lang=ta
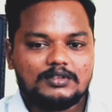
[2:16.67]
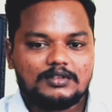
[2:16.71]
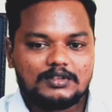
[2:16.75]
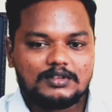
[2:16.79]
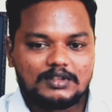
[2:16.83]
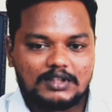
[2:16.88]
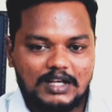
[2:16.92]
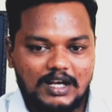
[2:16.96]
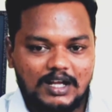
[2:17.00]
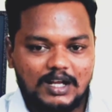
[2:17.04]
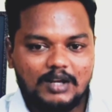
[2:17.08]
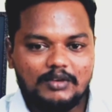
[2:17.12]

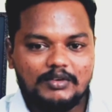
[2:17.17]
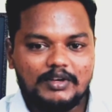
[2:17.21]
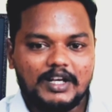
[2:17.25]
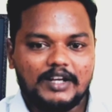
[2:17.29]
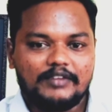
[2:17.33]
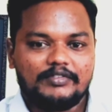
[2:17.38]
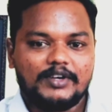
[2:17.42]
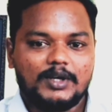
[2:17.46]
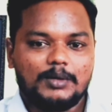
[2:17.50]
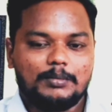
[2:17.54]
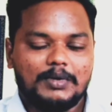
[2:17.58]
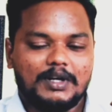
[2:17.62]
காரை
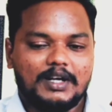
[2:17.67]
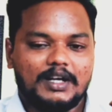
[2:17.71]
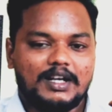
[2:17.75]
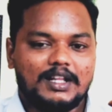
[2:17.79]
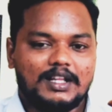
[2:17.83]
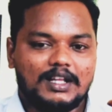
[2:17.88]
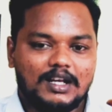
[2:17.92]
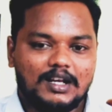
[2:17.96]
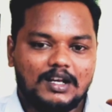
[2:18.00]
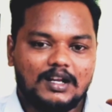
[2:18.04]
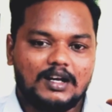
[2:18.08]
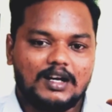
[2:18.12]
வெரிஃபை பண்ணிவிட்டு
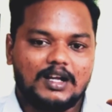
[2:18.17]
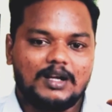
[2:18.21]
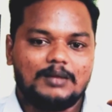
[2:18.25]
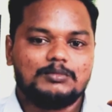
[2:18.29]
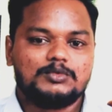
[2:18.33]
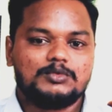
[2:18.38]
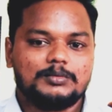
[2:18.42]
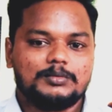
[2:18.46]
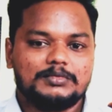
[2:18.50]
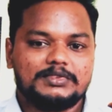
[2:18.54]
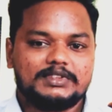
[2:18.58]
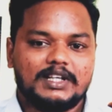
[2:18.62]
எல்லா
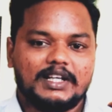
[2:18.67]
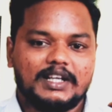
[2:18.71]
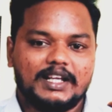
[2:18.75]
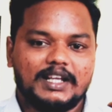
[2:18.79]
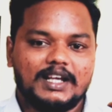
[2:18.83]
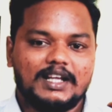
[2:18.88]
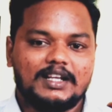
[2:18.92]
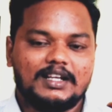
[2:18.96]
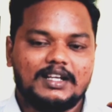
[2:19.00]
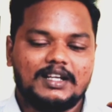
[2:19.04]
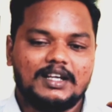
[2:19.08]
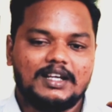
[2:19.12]
நாம்ஸும்
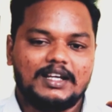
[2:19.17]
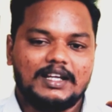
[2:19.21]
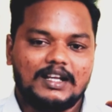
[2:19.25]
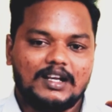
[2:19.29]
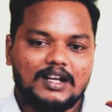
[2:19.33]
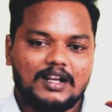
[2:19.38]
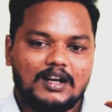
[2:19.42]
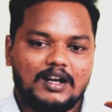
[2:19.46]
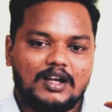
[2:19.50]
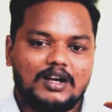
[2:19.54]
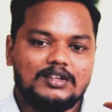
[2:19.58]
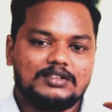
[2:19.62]
சரியாக இருக்குது
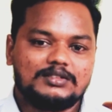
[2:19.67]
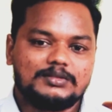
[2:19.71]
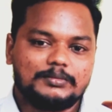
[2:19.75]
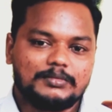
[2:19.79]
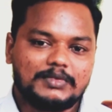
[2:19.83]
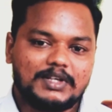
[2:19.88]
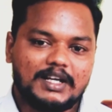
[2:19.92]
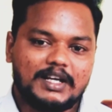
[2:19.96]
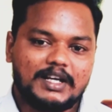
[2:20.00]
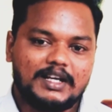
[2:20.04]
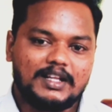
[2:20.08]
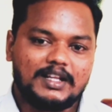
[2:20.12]
எல்லா லாஸும்
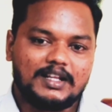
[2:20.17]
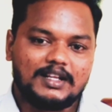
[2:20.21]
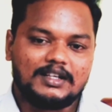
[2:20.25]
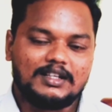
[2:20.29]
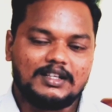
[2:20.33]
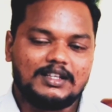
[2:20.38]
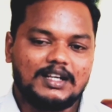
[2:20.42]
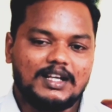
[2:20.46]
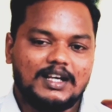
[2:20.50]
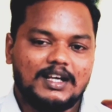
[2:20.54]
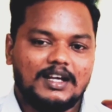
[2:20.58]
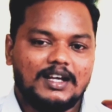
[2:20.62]
கரெக்டாக இருக்குது
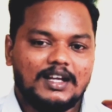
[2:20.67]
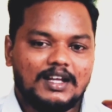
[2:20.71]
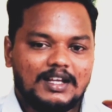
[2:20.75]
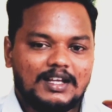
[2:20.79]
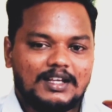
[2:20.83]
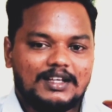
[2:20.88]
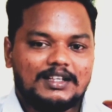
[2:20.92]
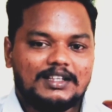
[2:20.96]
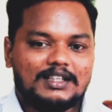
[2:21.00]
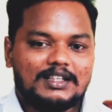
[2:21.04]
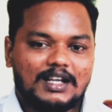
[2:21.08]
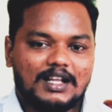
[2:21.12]
இதில்
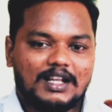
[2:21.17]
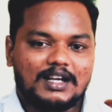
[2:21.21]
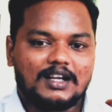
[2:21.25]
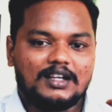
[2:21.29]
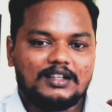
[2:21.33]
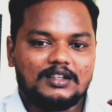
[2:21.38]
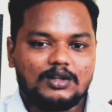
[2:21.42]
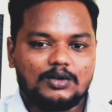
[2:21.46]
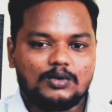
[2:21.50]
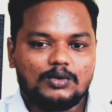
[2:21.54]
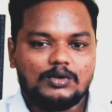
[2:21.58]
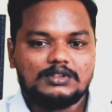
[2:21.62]
இதில் இருக்க
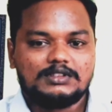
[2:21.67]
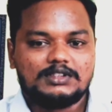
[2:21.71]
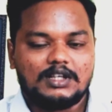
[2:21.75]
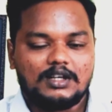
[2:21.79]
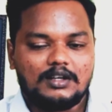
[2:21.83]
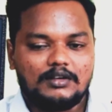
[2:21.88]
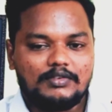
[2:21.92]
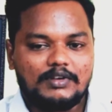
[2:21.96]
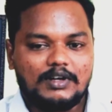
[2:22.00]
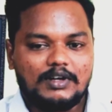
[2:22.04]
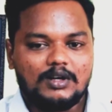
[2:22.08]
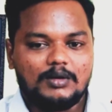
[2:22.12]
அந்த ரூல்ஸ்
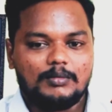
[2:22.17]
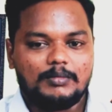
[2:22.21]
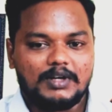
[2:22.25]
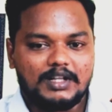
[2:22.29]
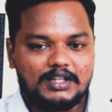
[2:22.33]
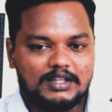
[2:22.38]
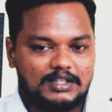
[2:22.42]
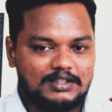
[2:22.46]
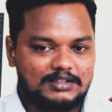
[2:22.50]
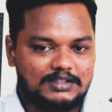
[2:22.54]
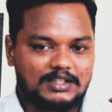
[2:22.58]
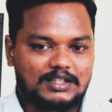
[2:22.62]
எல்லாம் ஃபாலோ பண்ணி
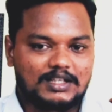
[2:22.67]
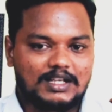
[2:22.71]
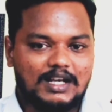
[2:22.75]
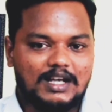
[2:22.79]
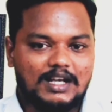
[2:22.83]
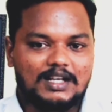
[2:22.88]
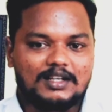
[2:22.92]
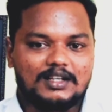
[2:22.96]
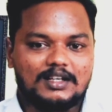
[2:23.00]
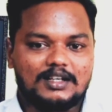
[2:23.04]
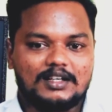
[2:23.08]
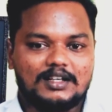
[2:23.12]
தான் இந்த
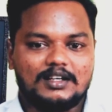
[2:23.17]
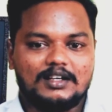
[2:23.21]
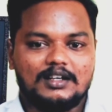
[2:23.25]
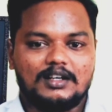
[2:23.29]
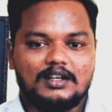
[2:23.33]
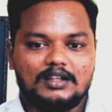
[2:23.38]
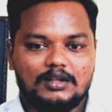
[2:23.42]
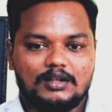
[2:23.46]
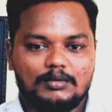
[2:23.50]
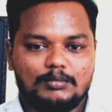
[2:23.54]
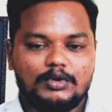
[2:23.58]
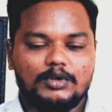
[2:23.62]
கார்
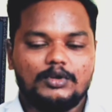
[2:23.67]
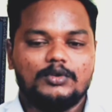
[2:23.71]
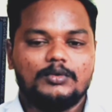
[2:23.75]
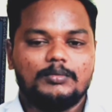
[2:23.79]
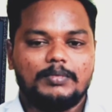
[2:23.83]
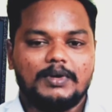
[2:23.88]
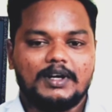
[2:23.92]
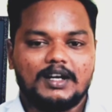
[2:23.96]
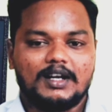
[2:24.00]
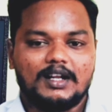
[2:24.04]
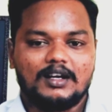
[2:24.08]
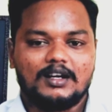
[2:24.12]
இருக்குன்றதை முடிவு
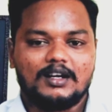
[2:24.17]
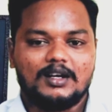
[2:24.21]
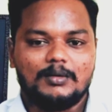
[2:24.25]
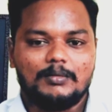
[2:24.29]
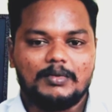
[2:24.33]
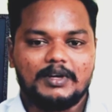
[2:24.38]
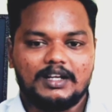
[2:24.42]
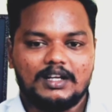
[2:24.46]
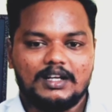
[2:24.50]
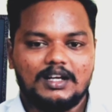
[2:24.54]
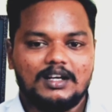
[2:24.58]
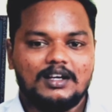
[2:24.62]
பண்ணாங்க
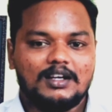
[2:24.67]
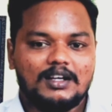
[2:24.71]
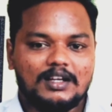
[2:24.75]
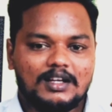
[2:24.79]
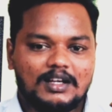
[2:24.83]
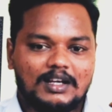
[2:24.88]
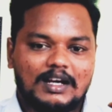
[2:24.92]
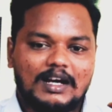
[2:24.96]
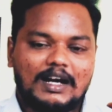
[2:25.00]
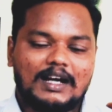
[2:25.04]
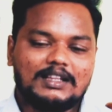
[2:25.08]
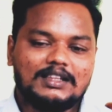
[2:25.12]
அப்படின்னா
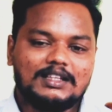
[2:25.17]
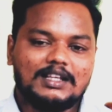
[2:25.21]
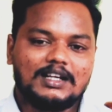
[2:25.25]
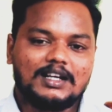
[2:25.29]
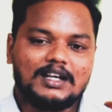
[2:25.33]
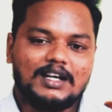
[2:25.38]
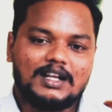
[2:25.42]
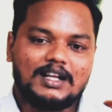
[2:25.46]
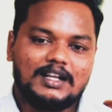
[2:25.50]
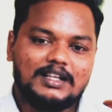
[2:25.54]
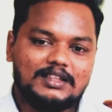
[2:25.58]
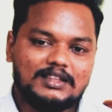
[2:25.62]
அந்த
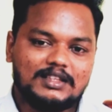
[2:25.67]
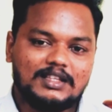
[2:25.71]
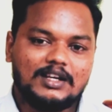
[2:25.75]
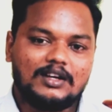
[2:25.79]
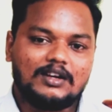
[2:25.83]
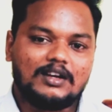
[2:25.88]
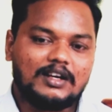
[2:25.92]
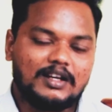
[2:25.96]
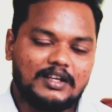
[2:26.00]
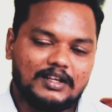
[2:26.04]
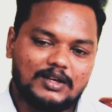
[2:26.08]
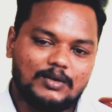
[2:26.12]
காரை
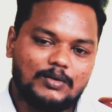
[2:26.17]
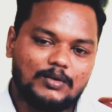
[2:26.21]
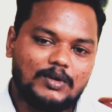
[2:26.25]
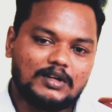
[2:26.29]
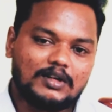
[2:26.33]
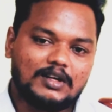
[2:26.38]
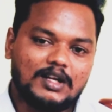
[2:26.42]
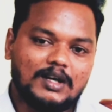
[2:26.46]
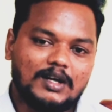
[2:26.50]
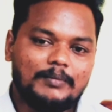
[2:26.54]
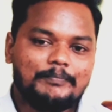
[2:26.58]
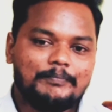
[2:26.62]
இந்தியாவில் நீங்கள்
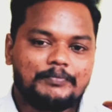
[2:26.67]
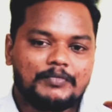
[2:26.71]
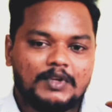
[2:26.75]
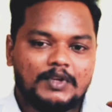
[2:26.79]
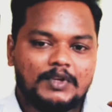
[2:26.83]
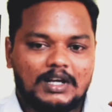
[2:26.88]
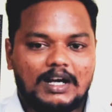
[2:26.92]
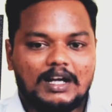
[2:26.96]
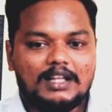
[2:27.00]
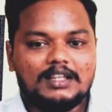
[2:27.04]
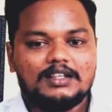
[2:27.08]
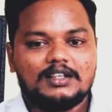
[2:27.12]
ஓட்டலாம்
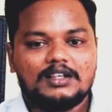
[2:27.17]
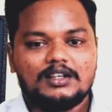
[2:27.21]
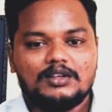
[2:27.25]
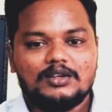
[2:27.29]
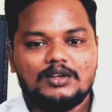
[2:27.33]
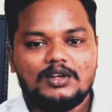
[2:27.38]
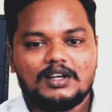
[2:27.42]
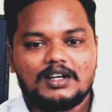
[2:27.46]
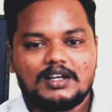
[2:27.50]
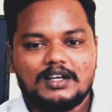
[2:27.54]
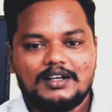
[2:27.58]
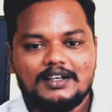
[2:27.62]
அதுக்கு
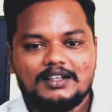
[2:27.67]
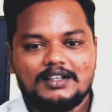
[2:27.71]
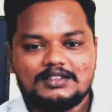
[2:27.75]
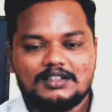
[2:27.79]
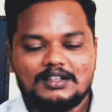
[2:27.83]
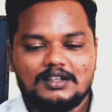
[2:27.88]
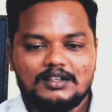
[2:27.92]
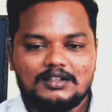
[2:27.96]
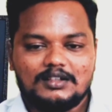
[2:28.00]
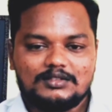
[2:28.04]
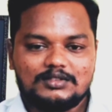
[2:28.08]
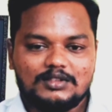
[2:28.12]
இன்னொரு
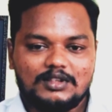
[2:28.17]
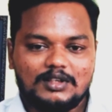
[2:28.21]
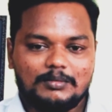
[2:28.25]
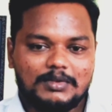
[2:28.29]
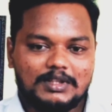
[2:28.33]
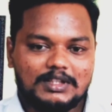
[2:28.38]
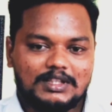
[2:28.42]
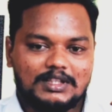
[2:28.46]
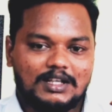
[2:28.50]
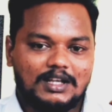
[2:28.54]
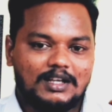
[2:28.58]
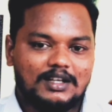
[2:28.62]
கண்டிஷன் என்னன்னு சொல்லி
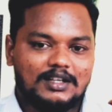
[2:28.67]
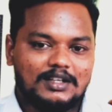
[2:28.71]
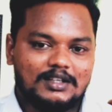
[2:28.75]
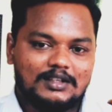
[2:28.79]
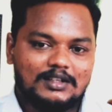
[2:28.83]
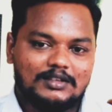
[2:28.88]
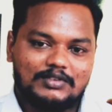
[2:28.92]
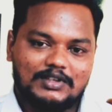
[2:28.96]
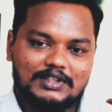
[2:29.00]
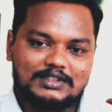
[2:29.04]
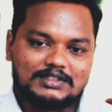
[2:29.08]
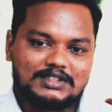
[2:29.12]
பார்த்தா
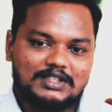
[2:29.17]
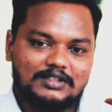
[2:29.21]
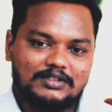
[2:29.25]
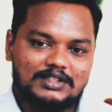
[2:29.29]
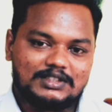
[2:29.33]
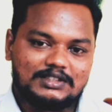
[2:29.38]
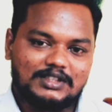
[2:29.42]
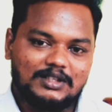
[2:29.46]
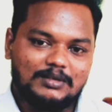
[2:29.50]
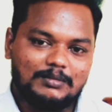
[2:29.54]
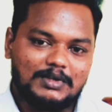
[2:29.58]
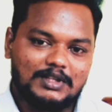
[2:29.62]
ஃபஸ்ட்டு
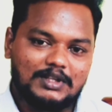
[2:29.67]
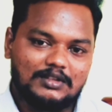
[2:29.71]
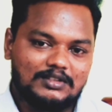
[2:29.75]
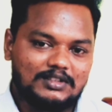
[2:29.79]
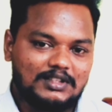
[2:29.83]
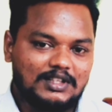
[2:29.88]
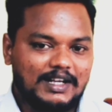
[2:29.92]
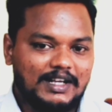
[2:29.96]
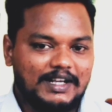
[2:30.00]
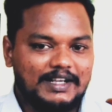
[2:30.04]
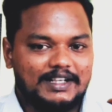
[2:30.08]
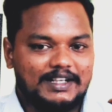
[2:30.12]
விஷயம் அது
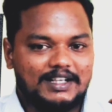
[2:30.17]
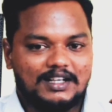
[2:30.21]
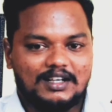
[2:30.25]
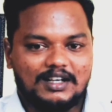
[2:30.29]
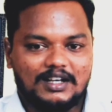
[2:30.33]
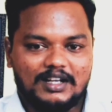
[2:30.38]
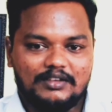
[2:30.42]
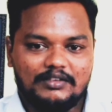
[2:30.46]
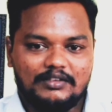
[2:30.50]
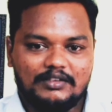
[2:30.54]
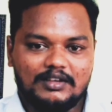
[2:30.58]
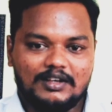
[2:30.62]
வந்து ரைட் ஹேண்ட்
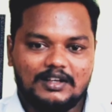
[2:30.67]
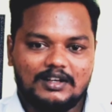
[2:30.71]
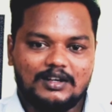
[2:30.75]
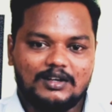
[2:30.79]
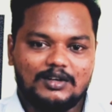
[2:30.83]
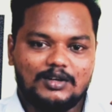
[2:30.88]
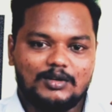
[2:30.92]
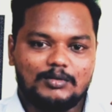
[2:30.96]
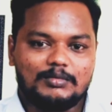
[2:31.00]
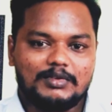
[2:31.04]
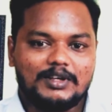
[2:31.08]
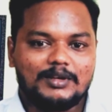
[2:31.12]
டிரைவிங்காக
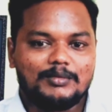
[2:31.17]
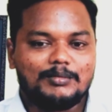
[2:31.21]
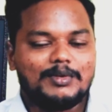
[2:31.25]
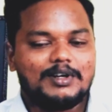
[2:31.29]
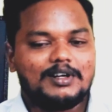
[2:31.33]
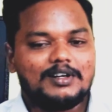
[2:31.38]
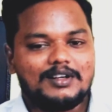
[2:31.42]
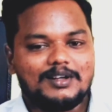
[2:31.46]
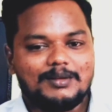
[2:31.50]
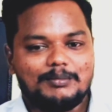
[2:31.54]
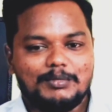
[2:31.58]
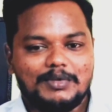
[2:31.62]
இருக்கணும் நீங்கள்
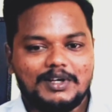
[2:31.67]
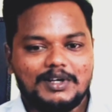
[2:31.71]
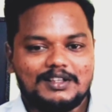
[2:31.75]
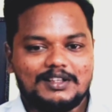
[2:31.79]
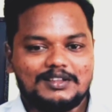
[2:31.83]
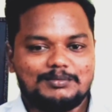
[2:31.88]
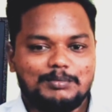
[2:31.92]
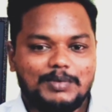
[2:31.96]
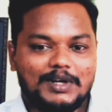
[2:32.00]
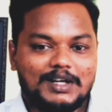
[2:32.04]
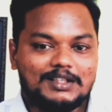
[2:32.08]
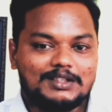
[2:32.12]
முன்னே நம்ம
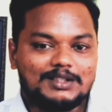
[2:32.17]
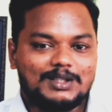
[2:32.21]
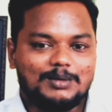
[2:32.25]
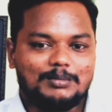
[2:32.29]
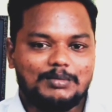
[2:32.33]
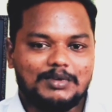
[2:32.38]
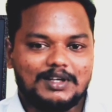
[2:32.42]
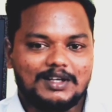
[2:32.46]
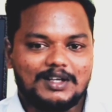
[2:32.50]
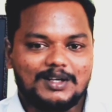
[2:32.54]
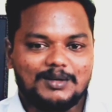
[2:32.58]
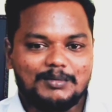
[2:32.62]
படத்தில்
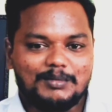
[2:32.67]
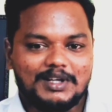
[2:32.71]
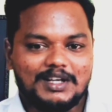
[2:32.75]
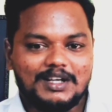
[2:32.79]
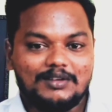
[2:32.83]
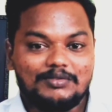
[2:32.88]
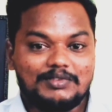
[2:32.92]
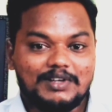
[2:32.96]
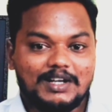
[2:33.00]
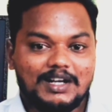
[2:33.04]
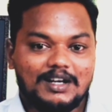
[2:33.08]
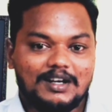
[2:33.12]
பார்க்குற மாதிரி
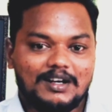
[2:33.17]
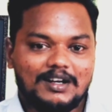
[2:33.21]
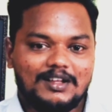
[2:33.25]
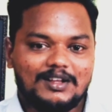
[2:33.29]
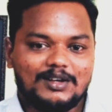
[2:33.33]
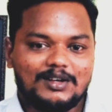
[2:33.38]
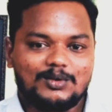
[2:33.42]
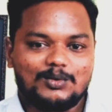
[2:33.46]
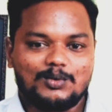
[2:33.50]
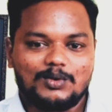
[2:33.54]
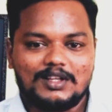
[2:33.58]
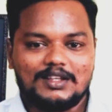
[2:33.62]
லெஃப்ட் ஹேண்ட்லாம்
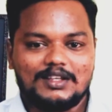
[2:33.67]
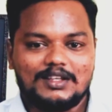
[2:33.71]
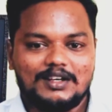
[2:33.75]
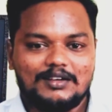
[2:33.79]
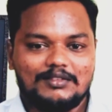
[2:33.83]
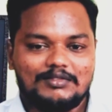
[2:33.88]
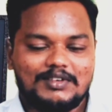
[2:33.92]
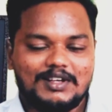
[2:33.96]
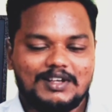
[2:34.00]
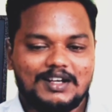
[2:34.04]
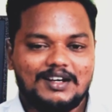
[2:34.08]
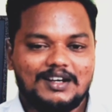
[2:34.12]
இருக்கக்கூடாது
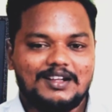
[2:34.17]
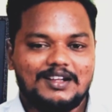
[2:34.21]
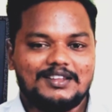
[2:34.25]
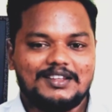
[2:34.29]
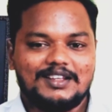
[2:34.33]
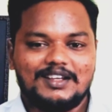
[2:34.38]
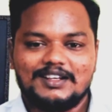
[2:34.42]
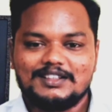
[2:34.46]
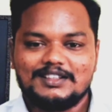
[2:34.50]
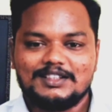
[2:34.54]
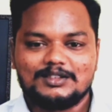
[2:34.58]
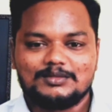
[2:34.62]
லெஃப்ட் ஹேண்ட்லாம்
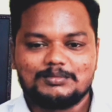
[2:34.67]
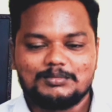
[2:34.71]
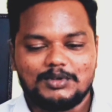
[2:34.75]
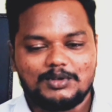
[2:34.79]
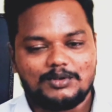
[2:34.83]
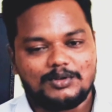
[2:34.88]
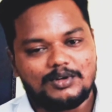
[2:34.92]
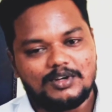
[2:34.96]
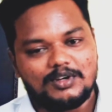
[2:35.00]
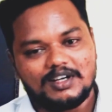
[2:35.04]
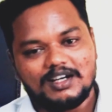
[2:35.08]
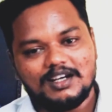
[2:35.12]
இருந்தால் ரிஜெக்ட்
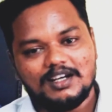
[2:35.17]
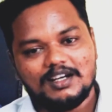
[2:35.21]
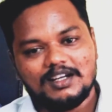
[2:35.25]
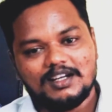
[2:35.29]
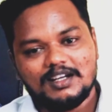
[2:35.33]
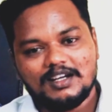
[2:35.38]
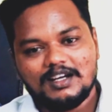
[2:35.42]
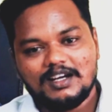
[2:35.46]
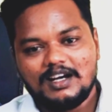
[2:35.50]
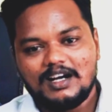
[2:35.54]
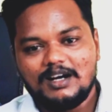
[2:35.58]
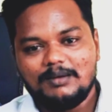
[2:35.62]
பண்ணுறாங்க
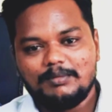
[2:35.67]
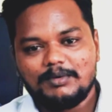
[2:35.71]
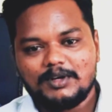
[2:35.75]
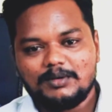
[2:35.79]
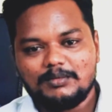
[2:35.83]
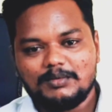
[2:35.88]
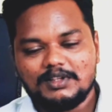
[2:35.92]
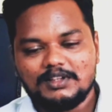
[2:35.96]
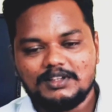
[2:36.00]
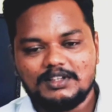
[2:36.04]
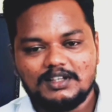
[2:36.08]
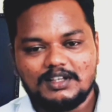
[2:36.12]

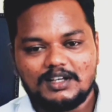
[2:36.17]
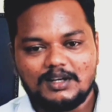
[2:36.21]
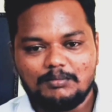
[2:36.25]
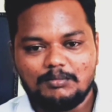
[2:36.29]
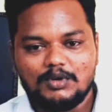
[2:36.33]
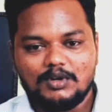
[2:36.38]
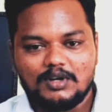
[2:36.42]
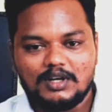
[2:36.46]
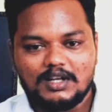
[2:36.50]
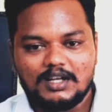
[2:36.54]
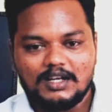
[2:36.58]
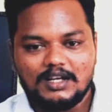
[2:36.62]
அப்புறம் வந்து
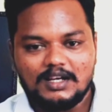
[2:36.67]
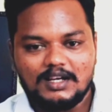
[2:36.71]
நம்மளோட